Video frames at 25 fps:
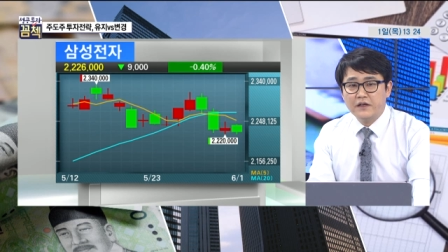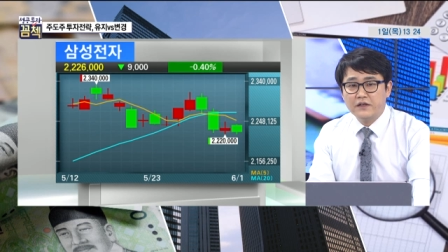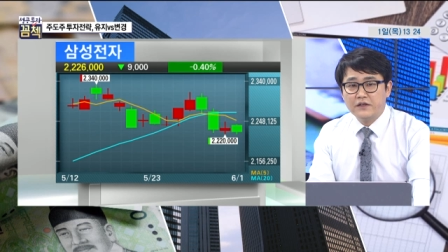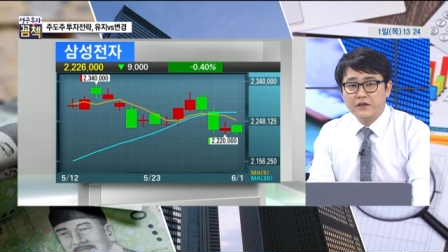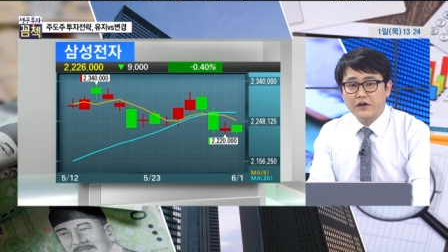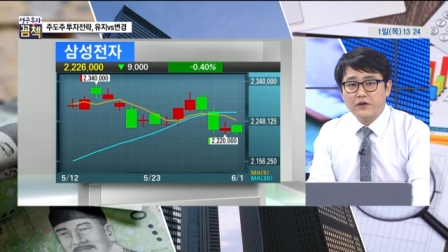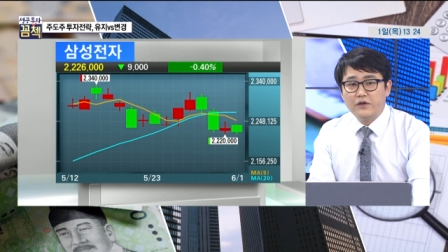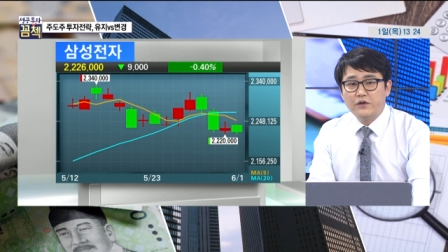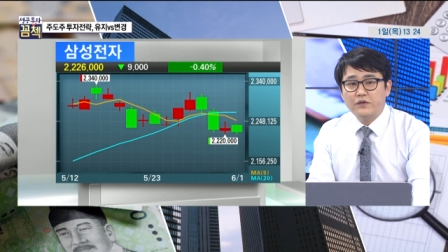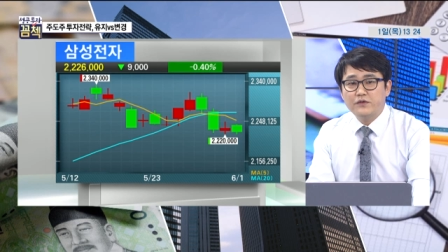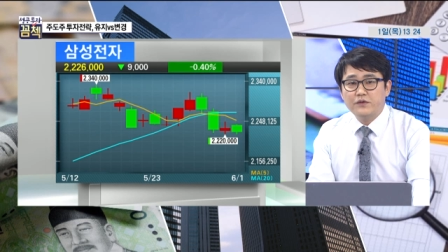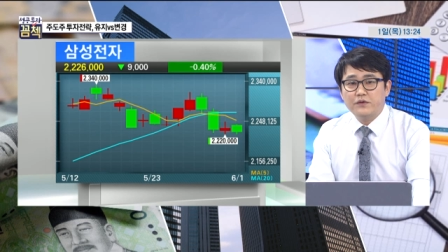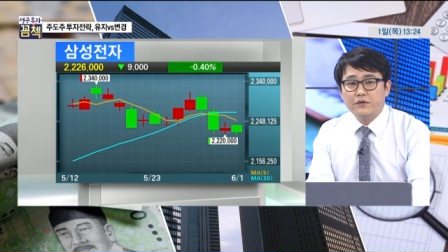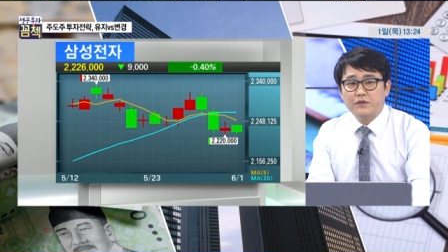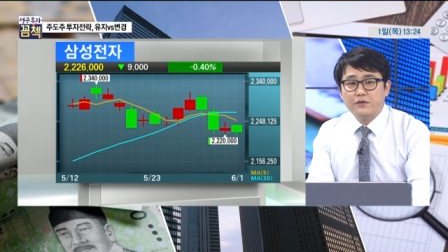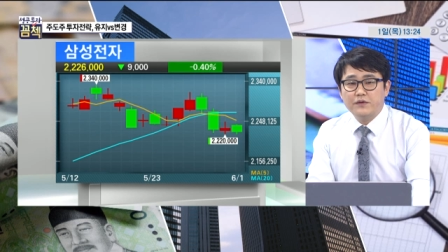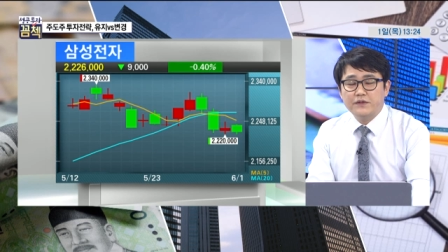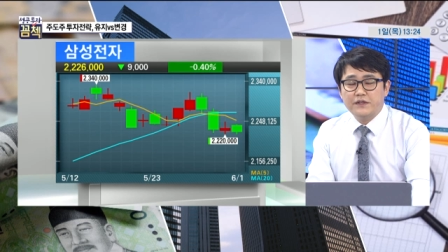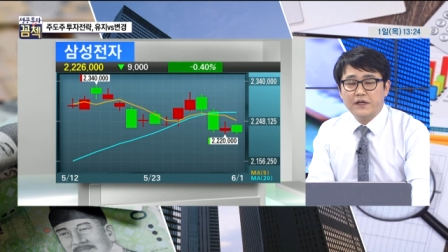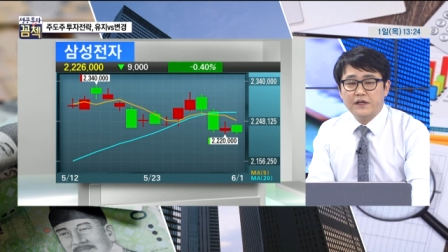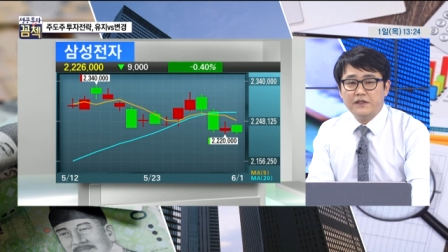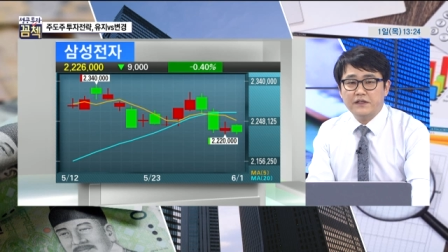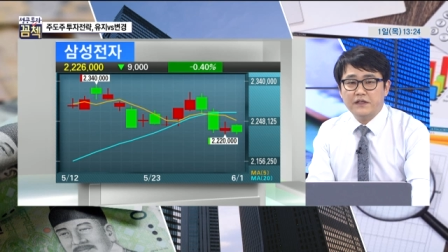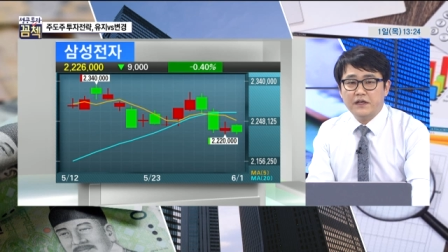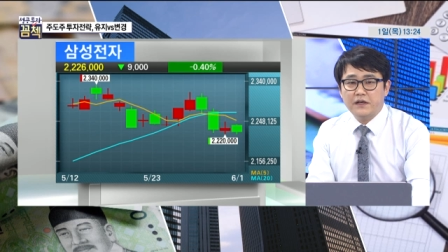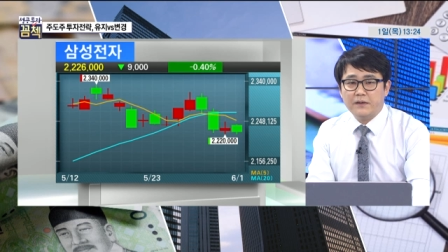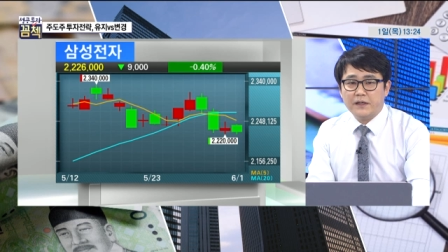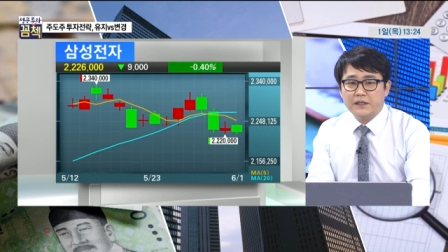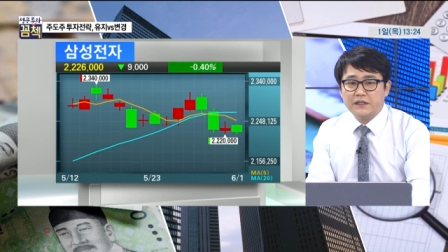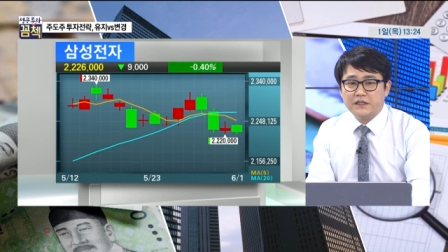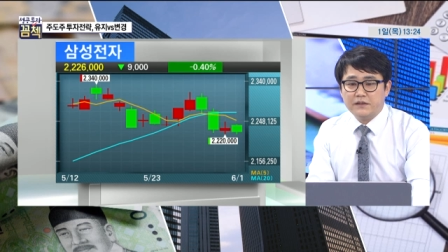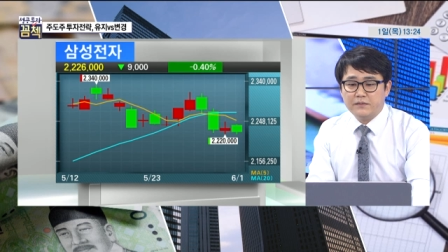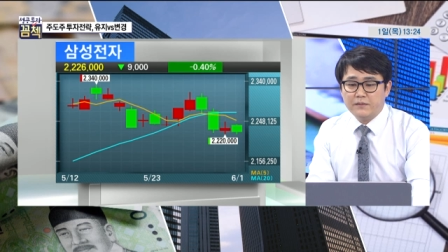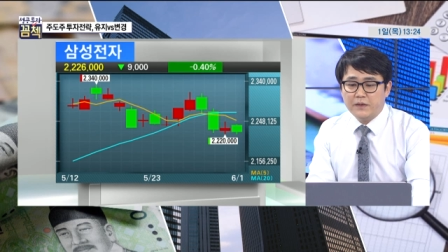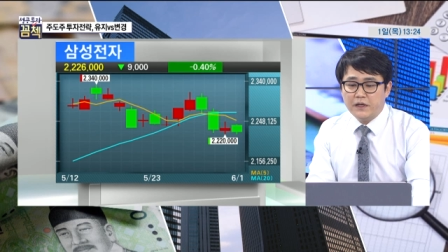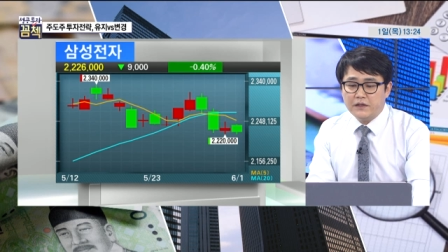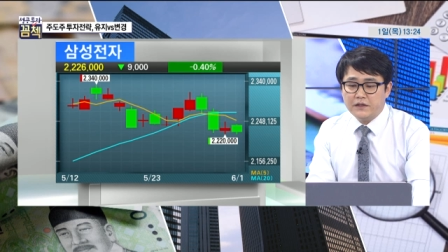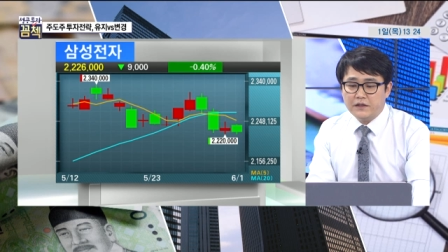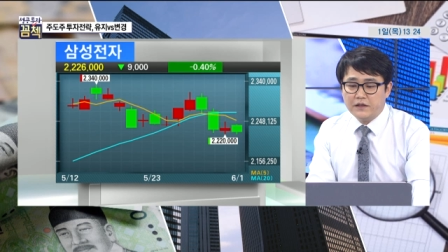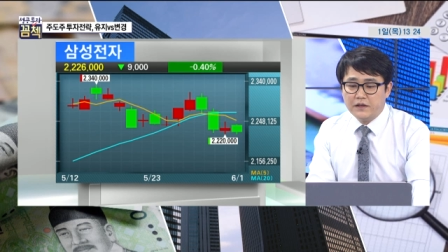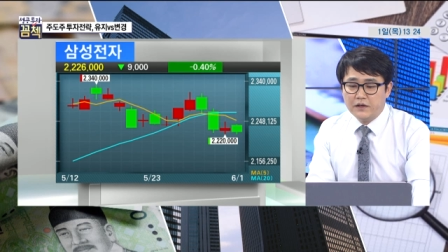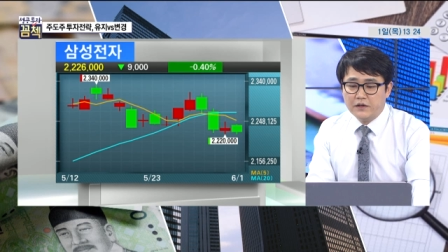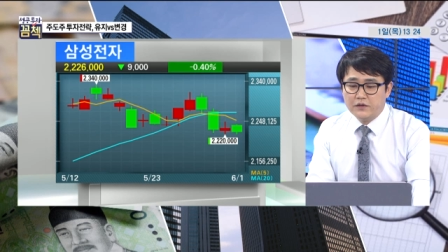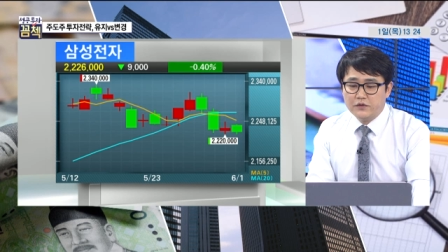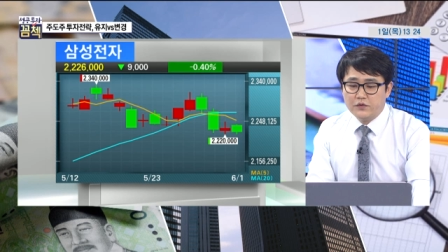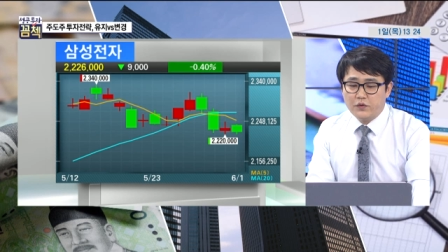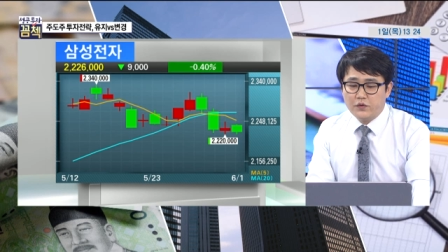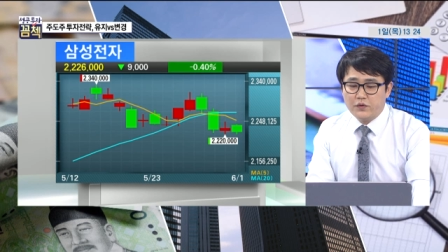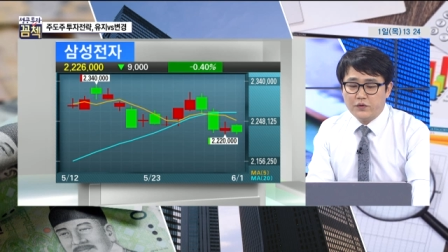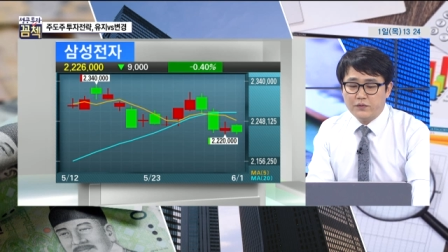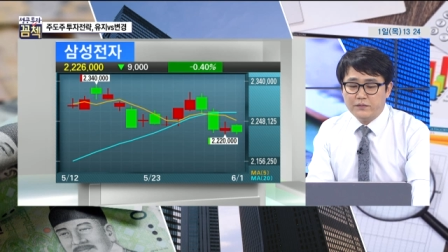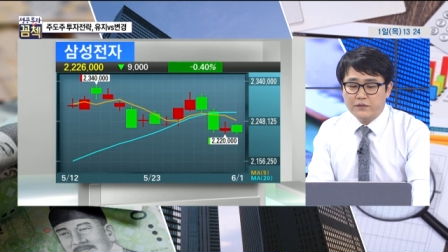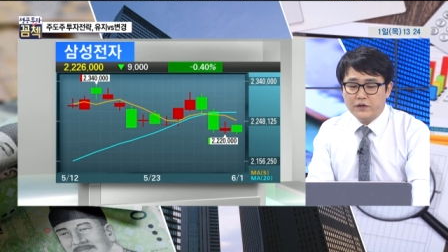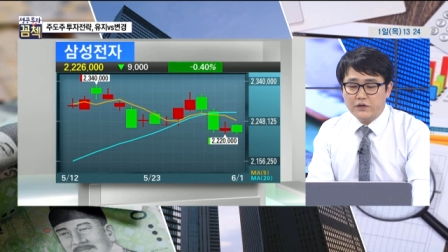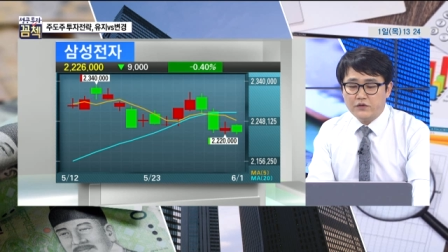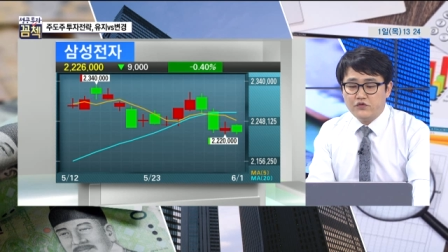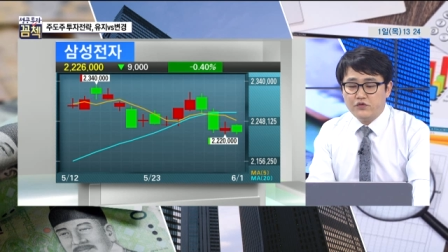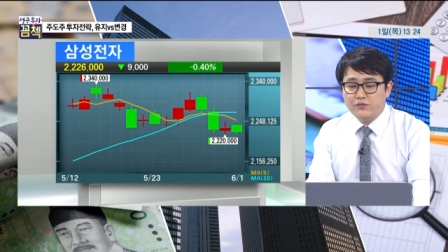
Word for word: 결론적으로는 사는 게 맞지만 조금 더